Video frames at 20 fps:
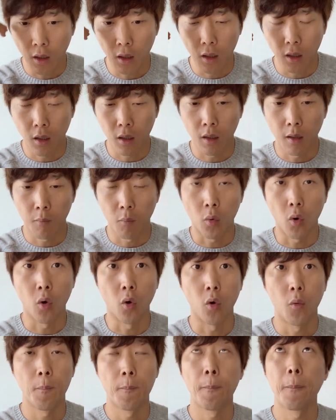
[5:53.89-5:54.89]
어
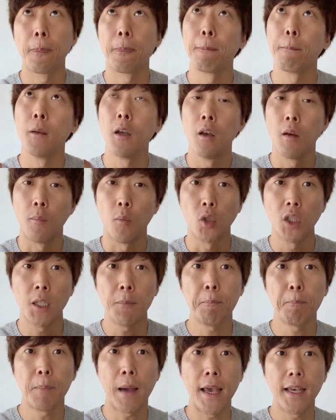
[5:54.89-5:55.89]
뭐 뭐
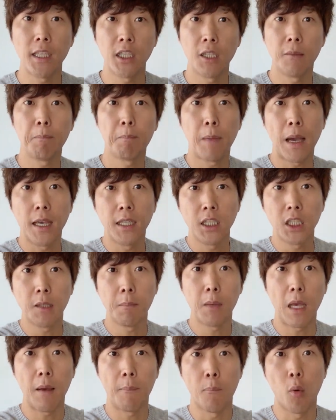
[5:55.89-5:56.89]
10바이 뭐 10바이
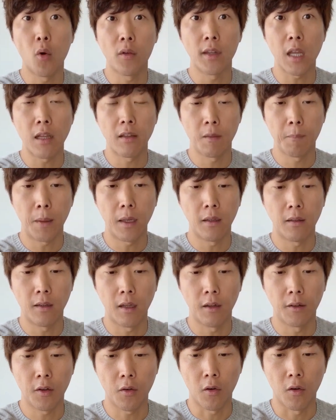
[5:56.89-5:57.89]
10의 복셀
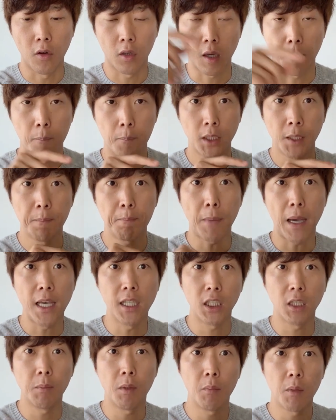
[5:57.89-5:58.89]
스페이스에서
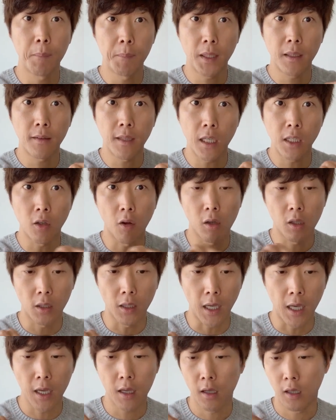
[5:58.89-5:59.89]
10바이 그 10이면 픽셀이
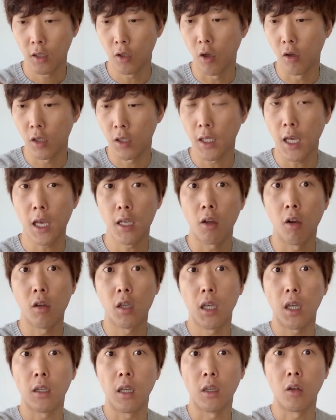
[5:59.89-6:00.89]
10개, 10개,
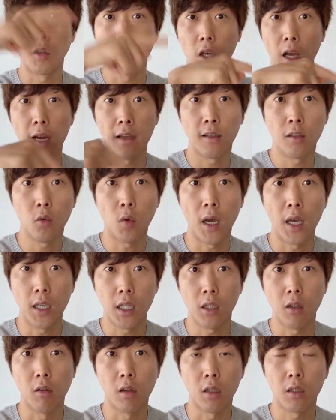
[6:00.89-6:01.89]
10개가 되는 거죠. x,
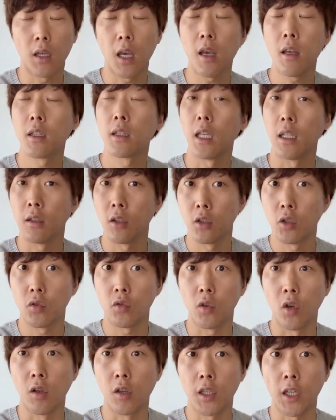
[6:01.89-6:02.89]
y 10개,
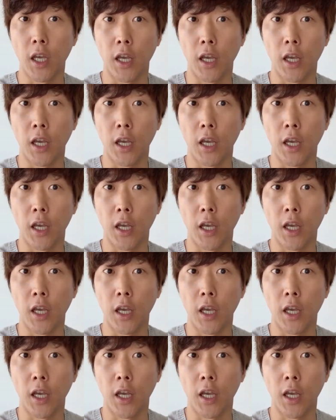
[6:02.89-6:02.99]
z축으로